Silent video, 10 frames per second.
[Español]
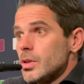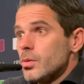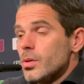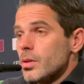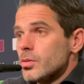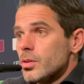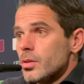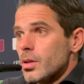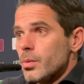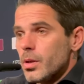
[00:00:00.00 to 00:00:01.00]
Nosotros
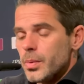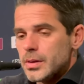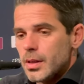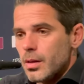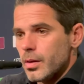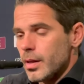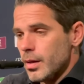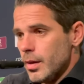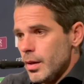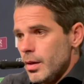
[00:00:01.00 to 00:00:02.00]
tenemos que pensar
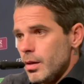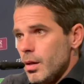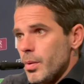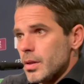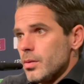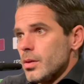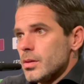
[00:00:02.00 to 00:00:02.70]
ahora en el partido del